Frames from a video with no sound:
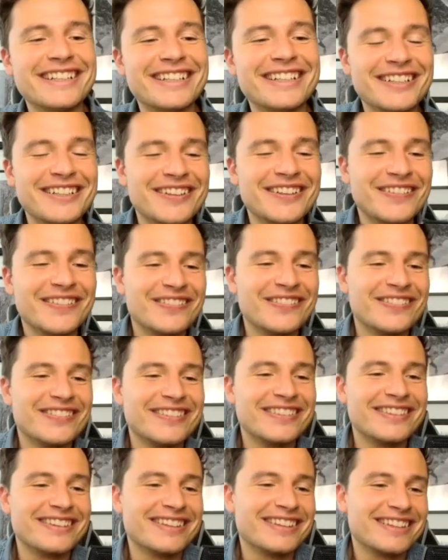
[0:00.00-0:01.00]

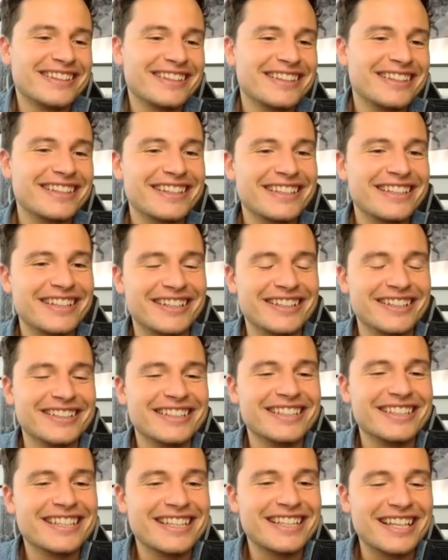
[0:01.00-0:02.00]
ähm, ja,
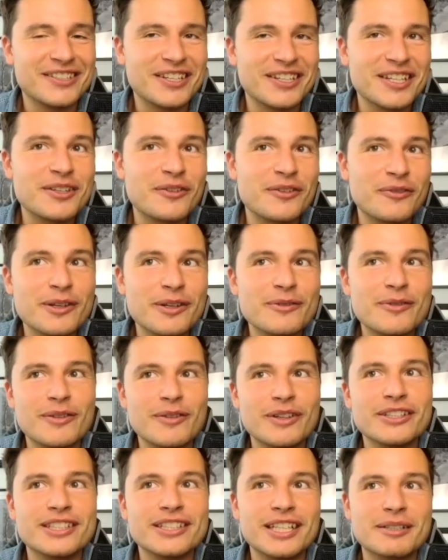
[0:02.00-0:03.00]
also das ist auf jeden Fall, würde
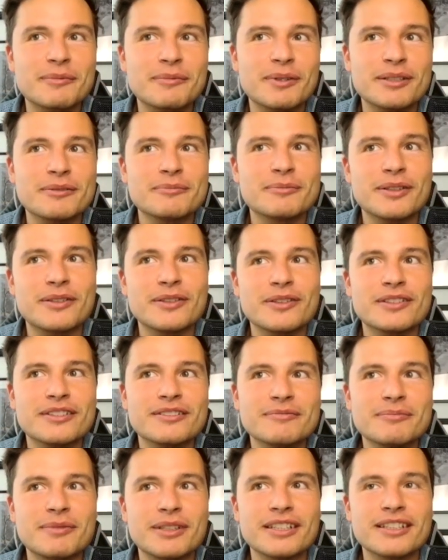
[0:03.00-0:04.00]
ich sagen, mein, mein,
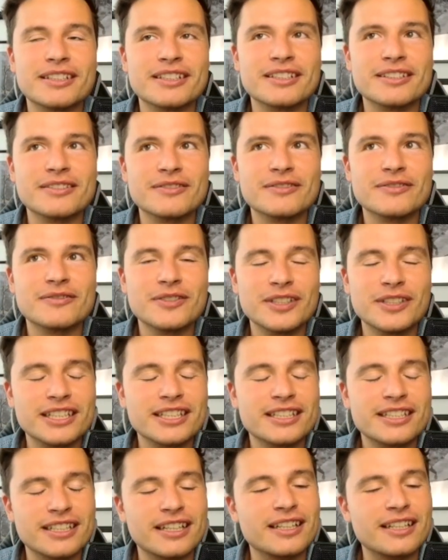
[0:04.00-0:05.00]
mein
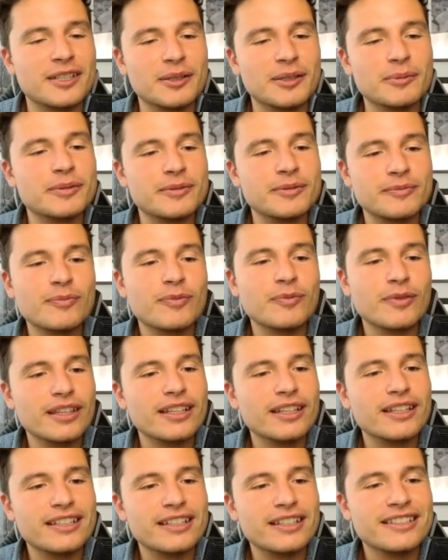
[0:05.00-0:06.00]
wichtigster Tipp,
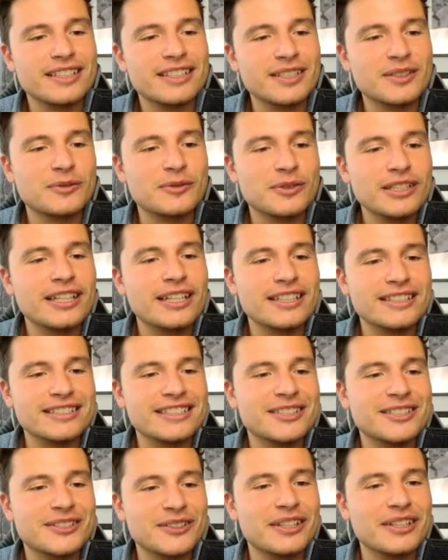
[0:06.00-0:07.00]
die Zufriedenheit in
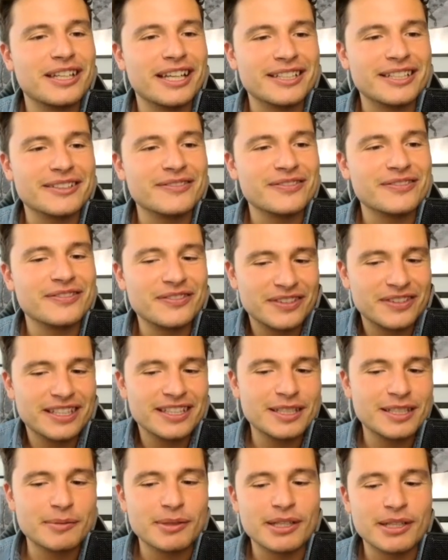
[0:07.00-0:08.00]
sich zu entdecken. Die
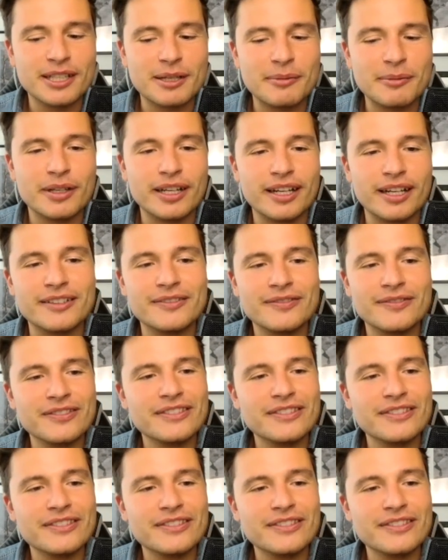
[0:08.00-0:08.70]
ist nämlich in jedem da.